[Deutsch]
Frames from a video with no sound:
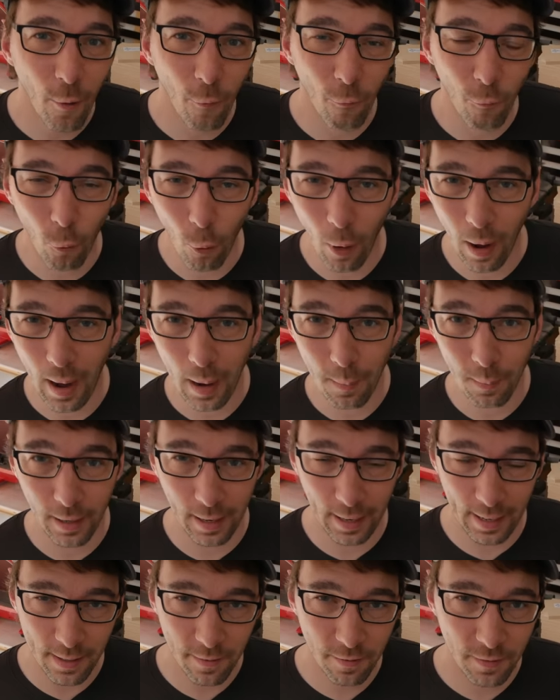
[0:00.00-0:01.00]
wo er einmal
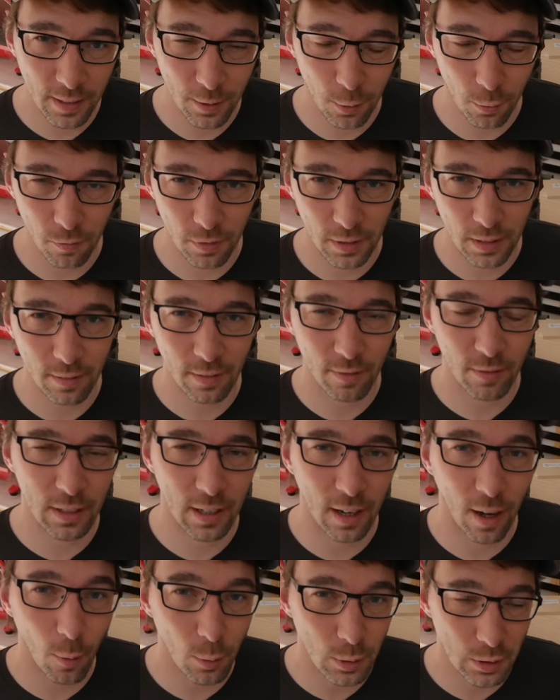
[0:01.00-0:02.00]
reinfährt und wie er wieder
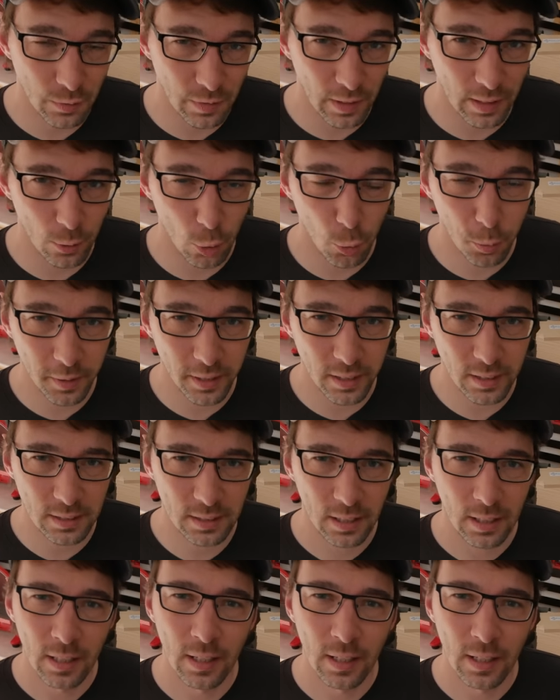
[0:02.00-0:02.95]
rausfährt. Übrigens,